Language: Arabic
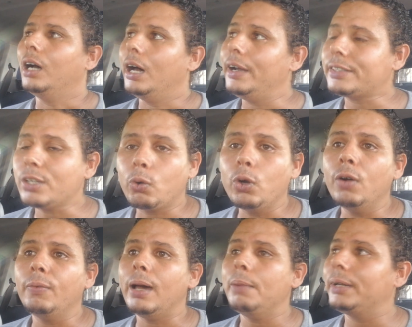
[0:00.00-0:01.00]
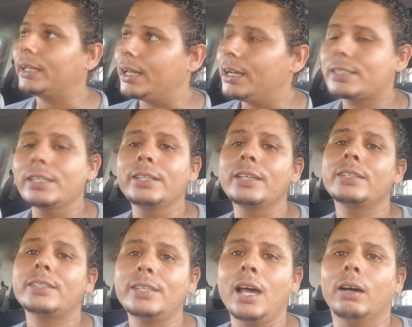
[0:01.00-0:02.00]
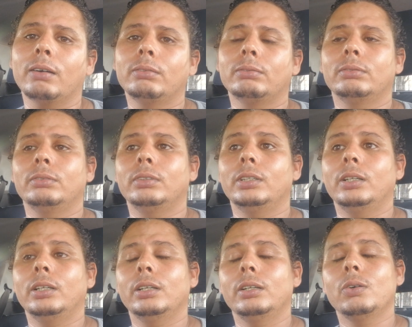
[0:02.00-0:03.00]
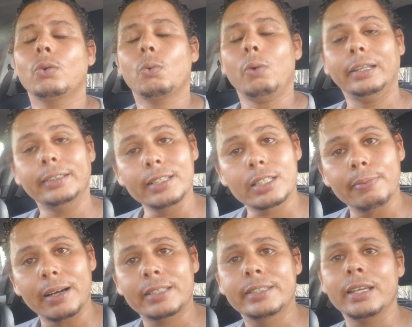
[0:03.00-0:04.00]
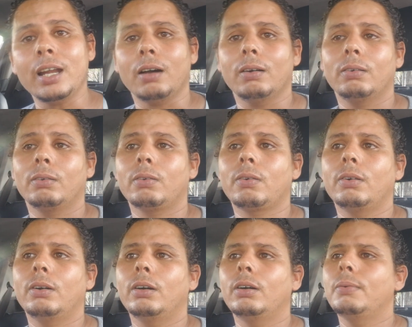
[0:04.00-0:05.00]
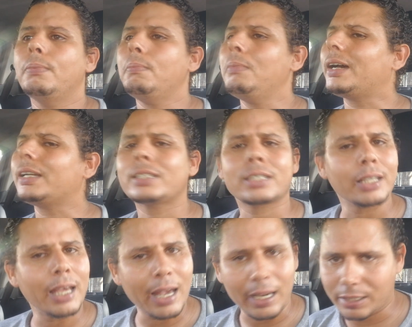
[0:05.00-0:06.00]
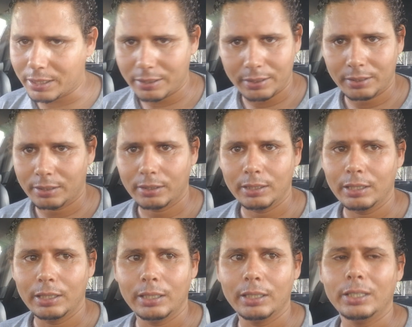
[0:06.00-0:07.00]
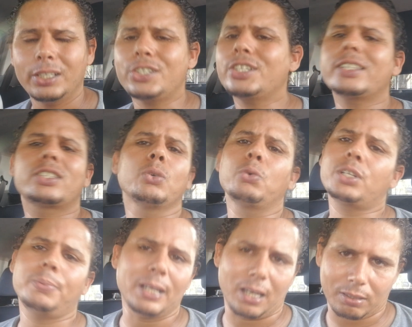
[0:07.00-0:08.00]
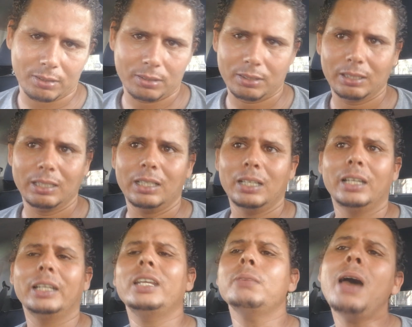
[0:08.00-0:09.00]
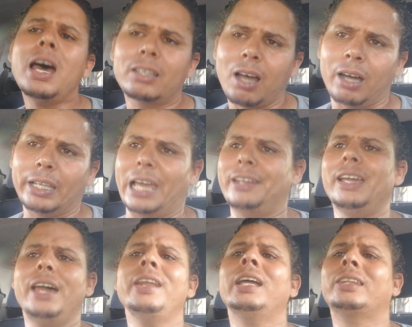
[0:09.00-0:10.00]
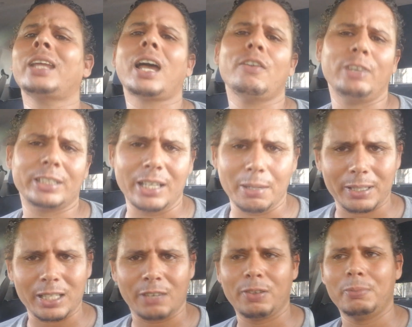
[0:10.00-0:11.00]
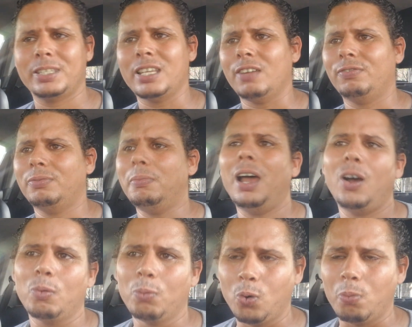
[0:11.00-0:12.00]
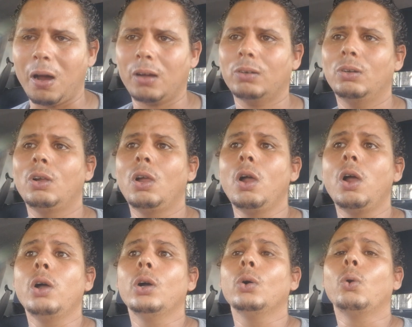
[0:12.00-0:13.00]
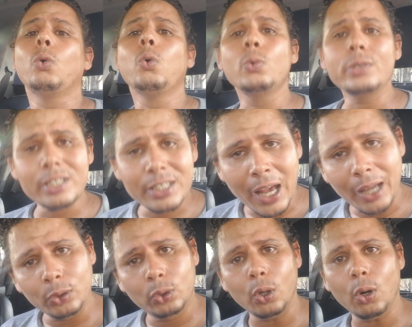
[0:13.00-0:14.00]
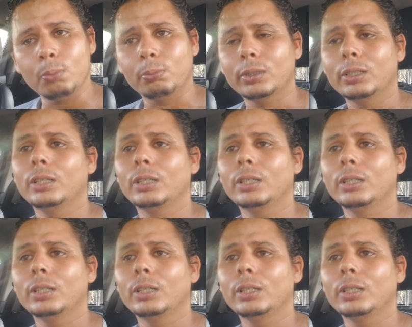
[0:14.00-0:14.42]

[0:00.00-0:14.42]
انا تنقول لهم امريكا اللاتينيه نساء واحد النسبه كثيره ما كتصلحش تجي تزوج بها لماذا يعني حنا الثقافه ديالنا مختلفه بزاف معاهم هما والنساء عندهم